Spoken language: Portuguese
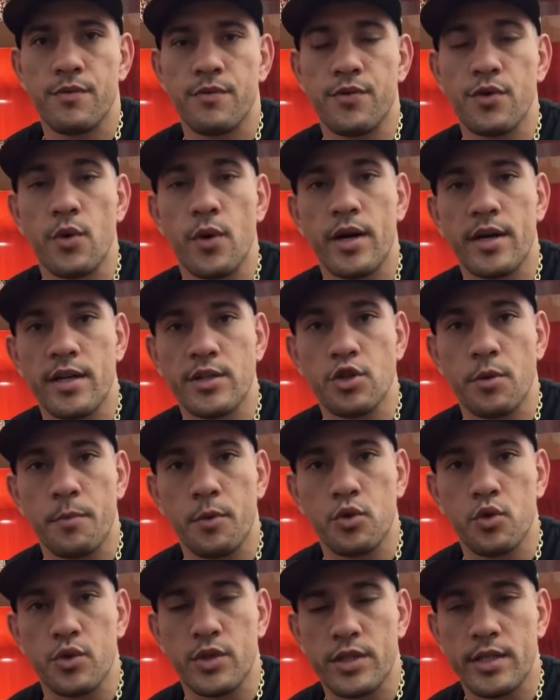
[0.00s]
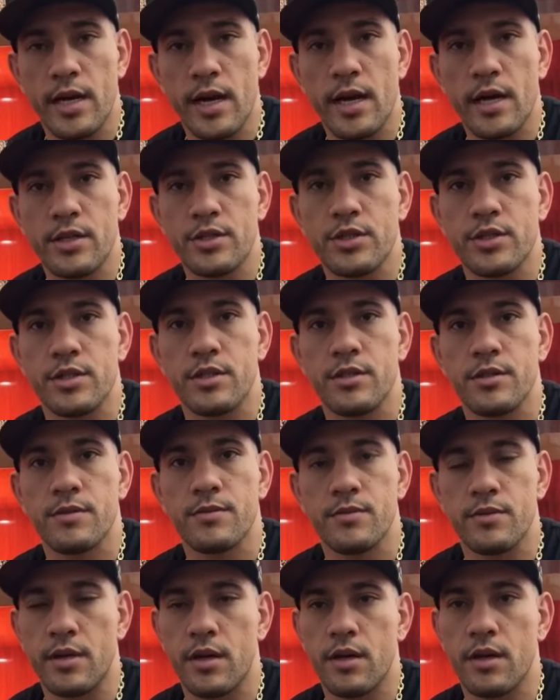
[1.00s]
viu uma grande oportunidade,
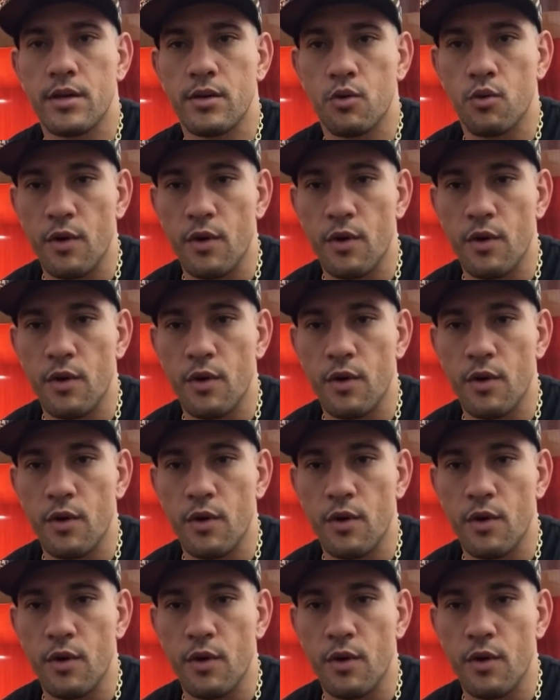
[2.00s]
né?